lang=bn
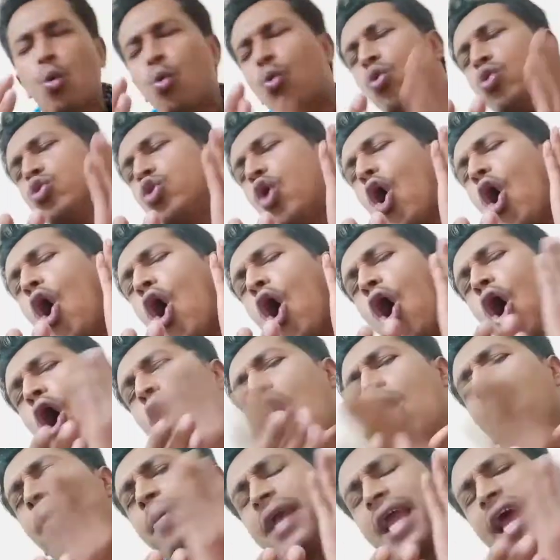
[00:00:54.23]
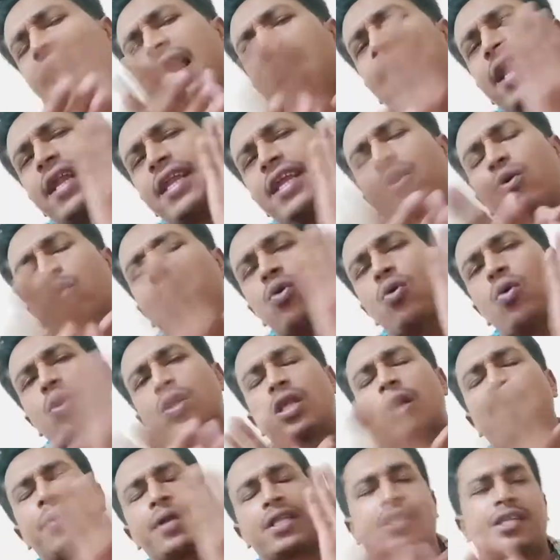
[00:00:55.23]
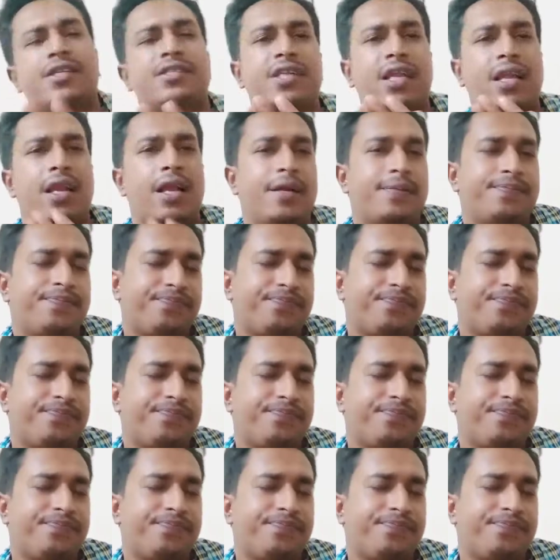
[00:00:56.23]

উদম কেলানি কোনো কথাবার্তা ছাড়া